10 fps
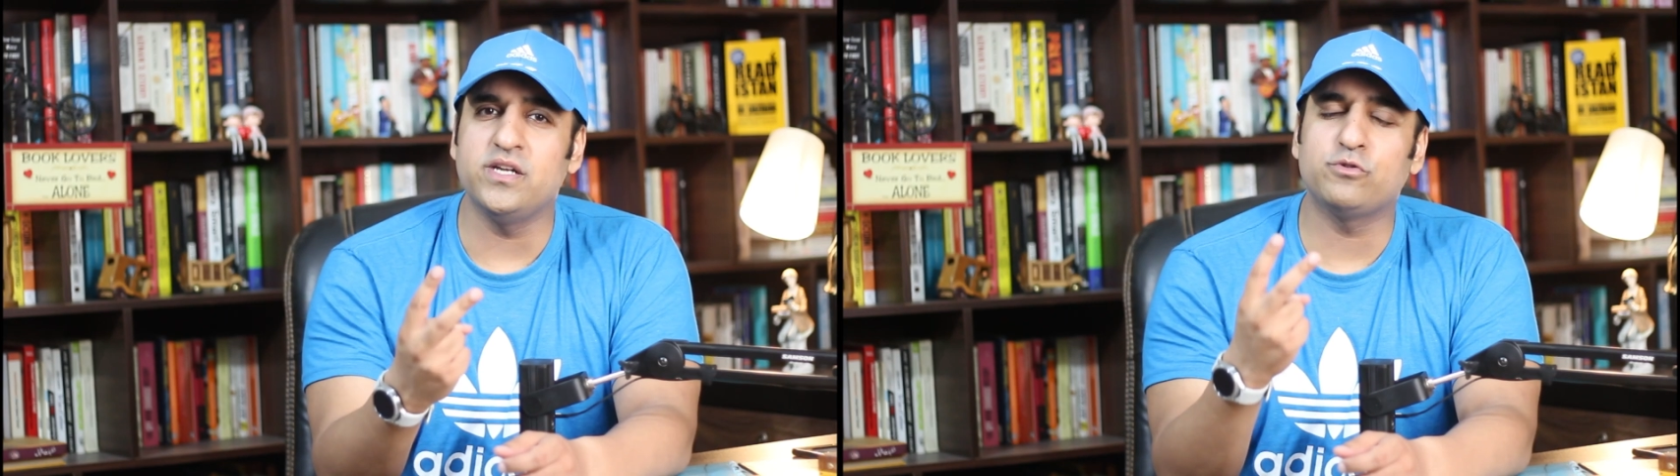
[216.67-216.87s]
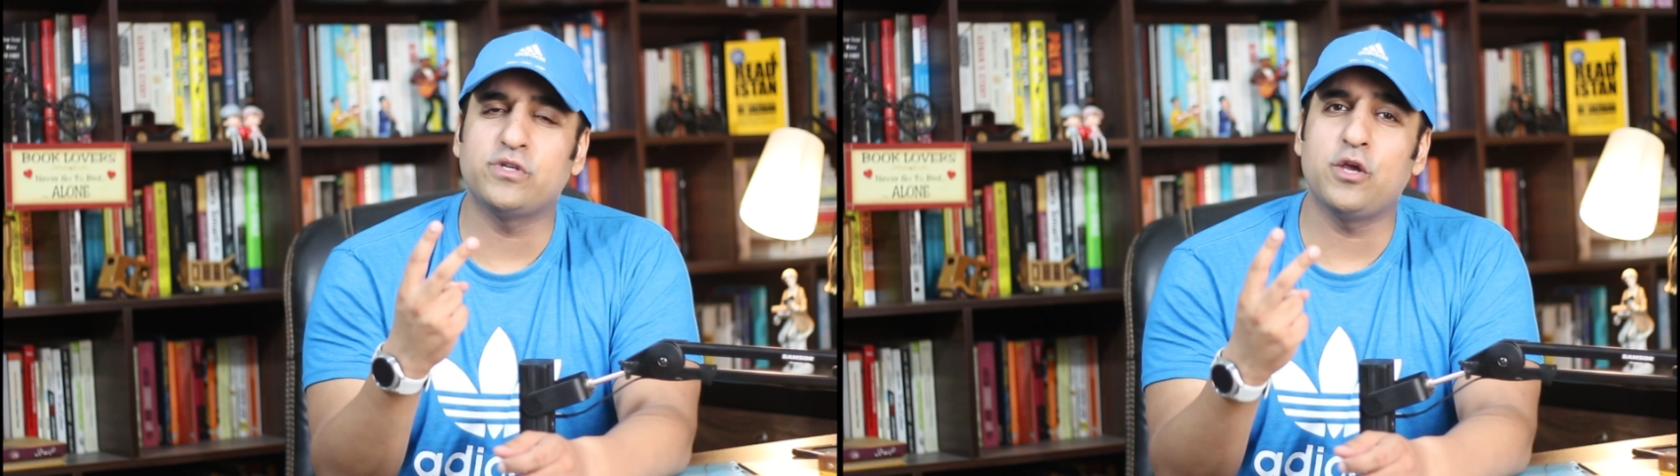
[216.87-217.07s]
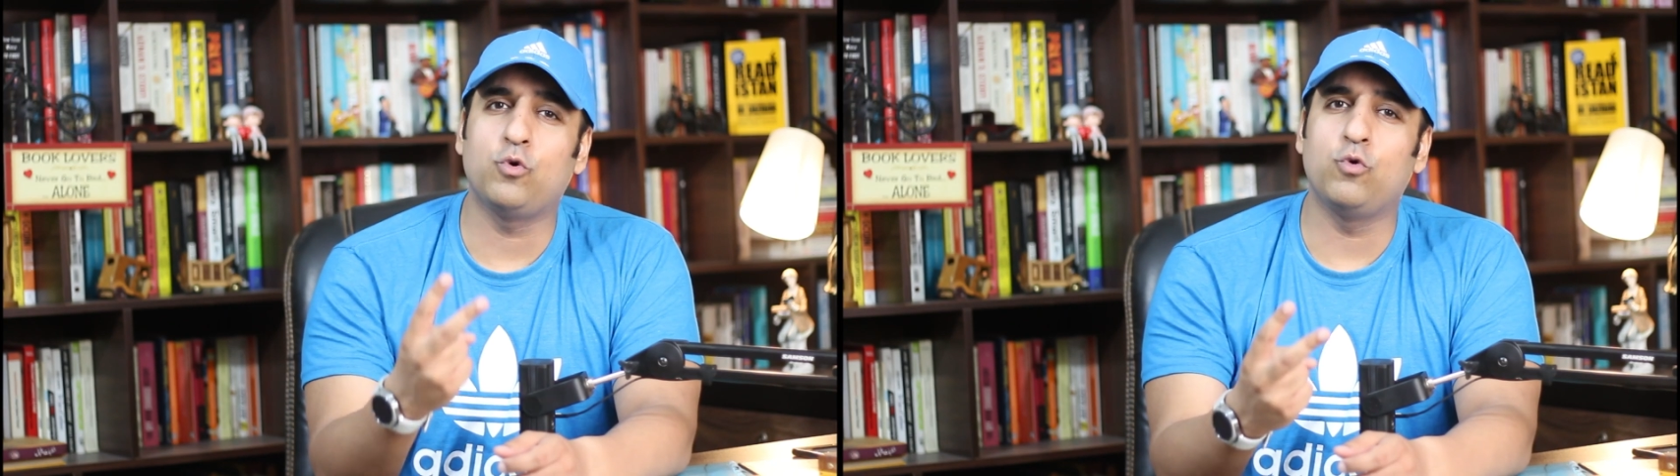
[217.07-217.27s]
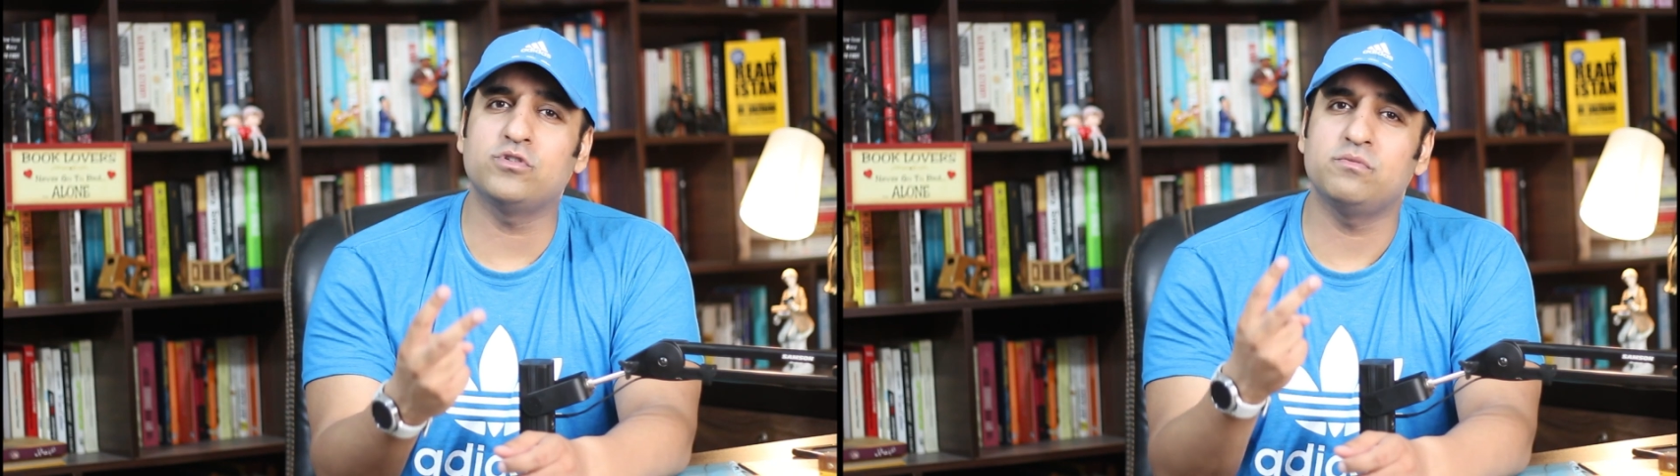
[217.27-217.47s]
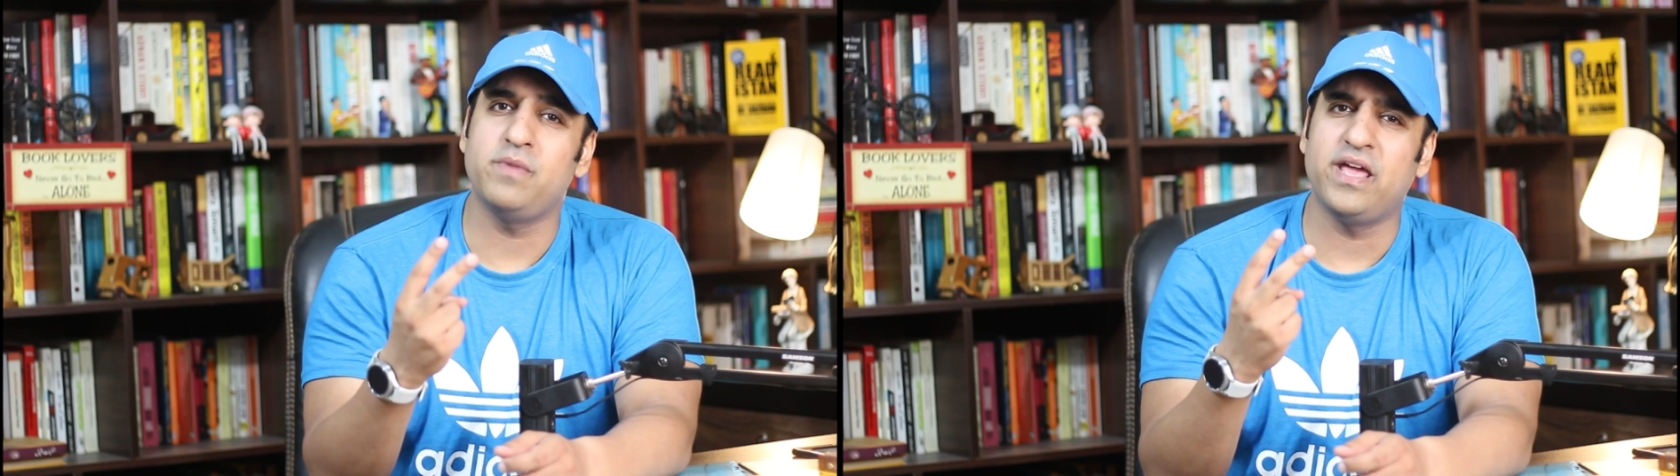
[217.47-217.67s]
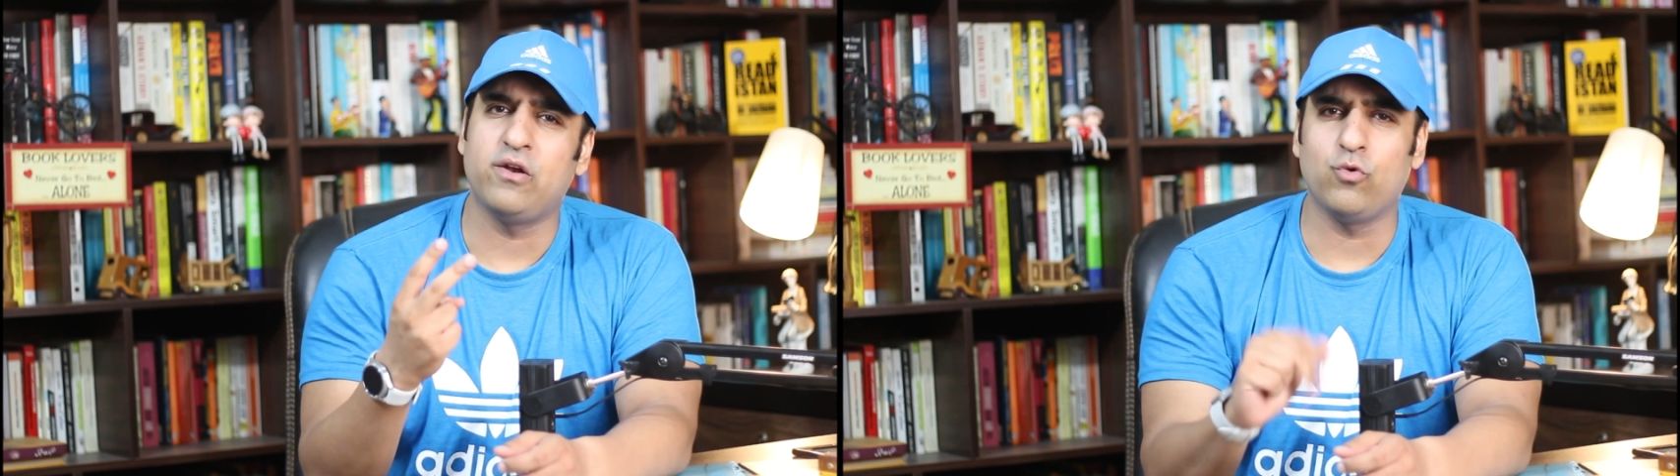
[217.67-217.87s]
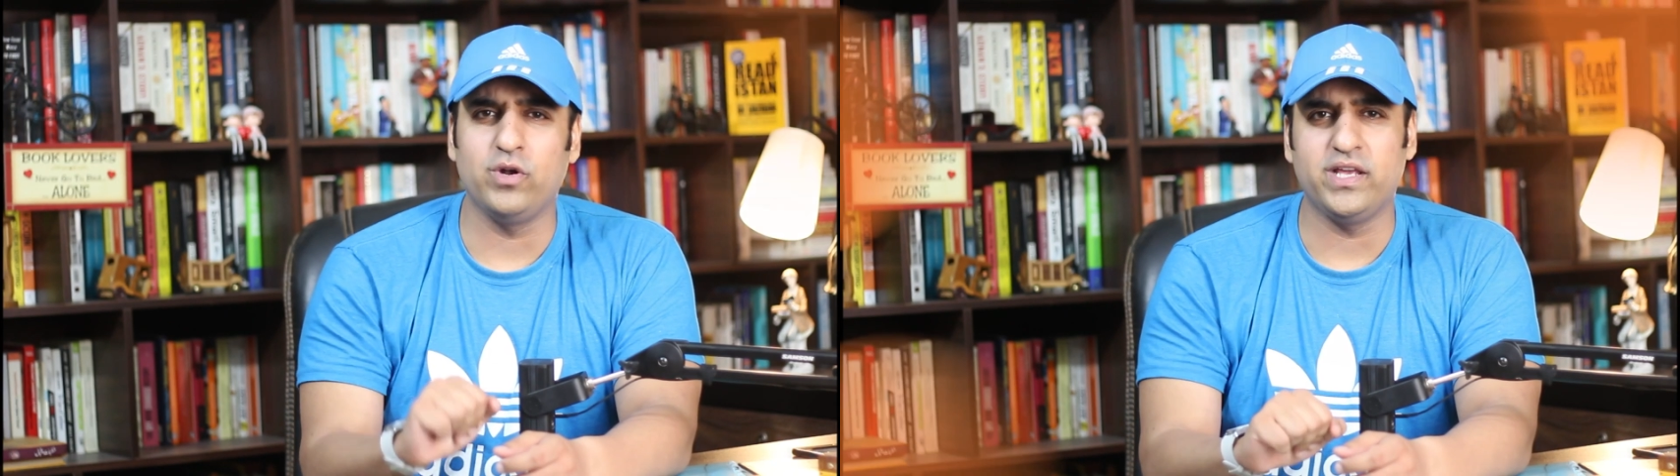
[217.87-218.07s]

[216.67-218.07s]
ने उसके कोर्स में एनरोल